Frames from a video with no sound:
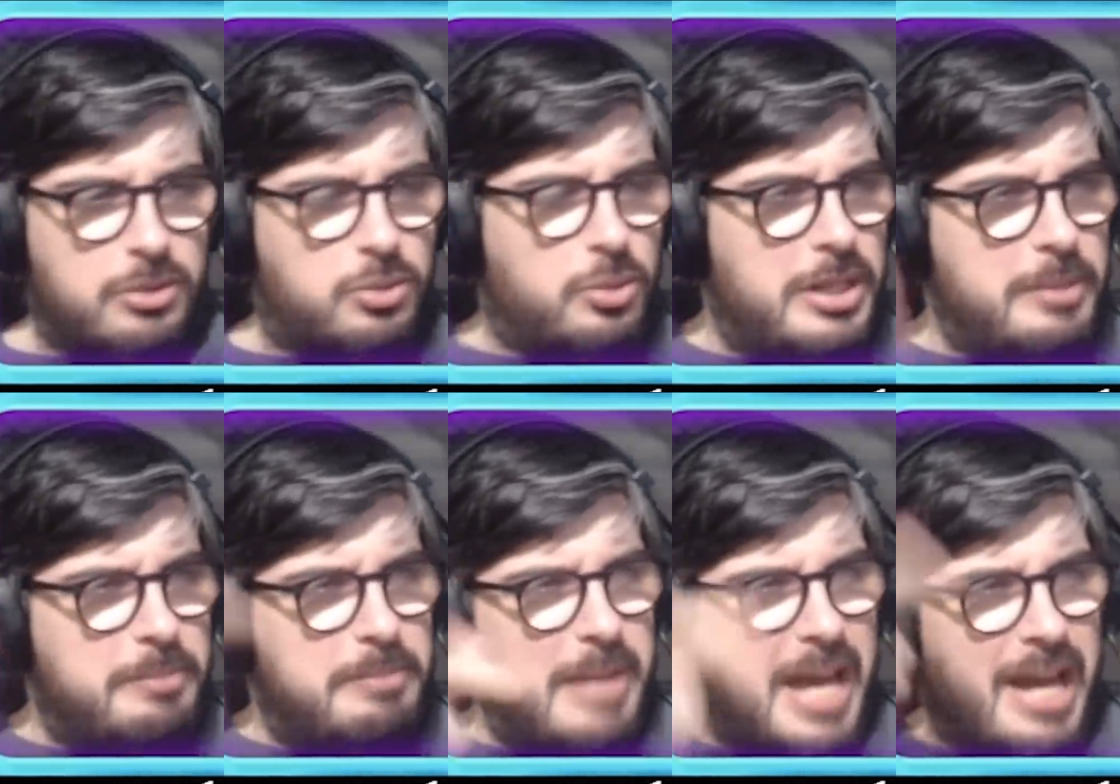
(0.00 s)
tu
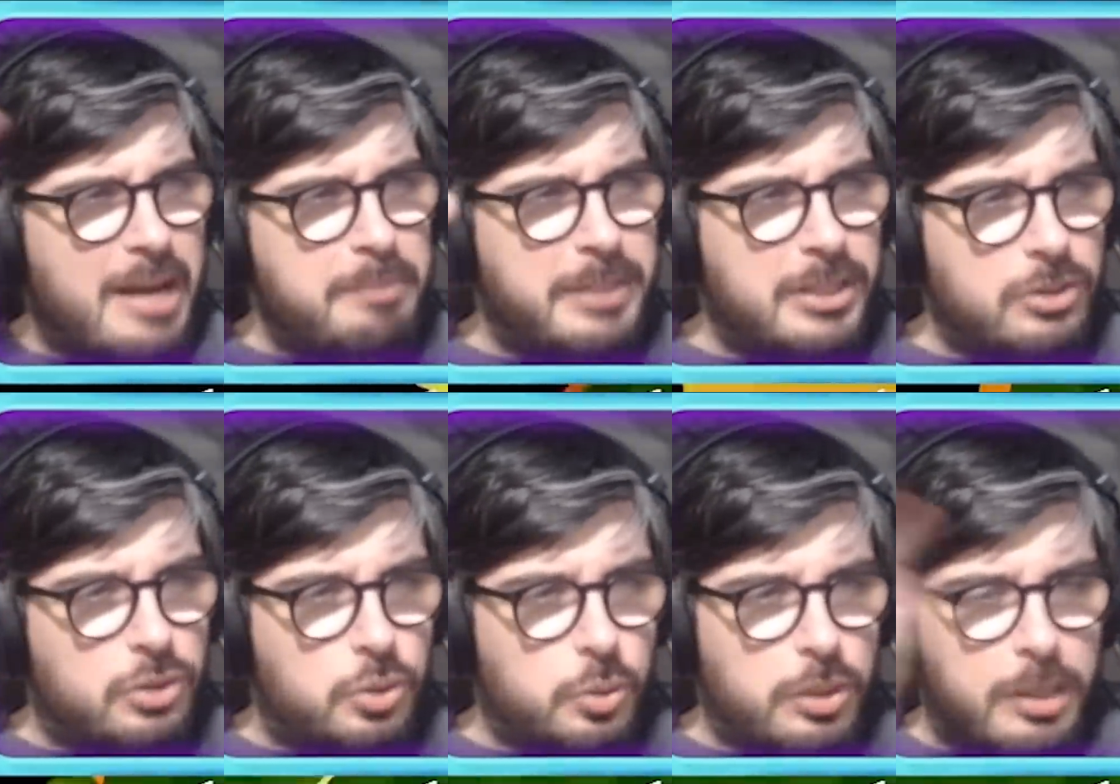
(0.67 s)
libera a
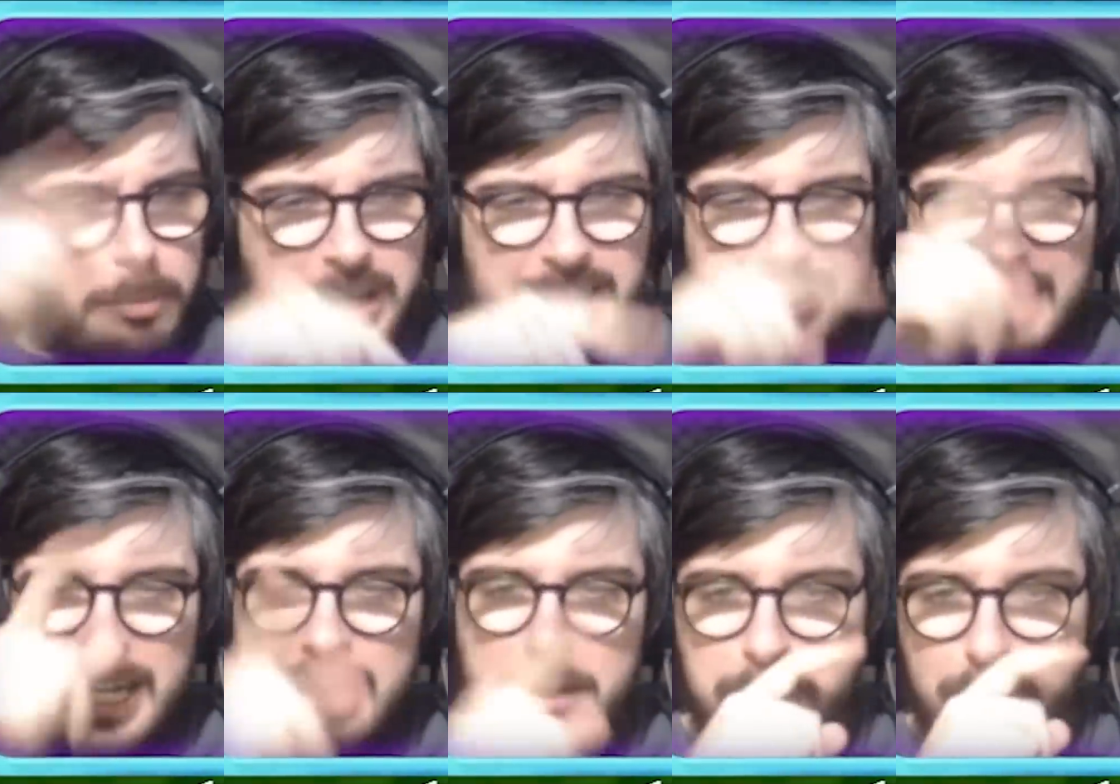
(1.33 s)
pintura para
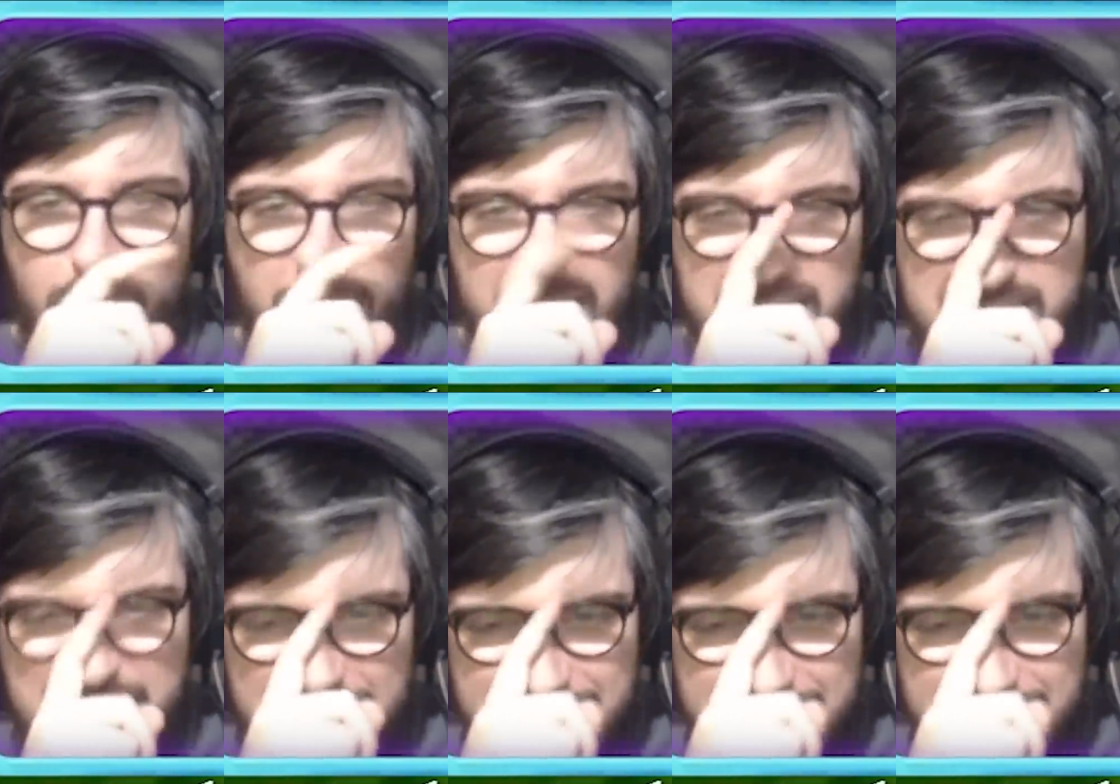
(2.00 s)
entrar na porta.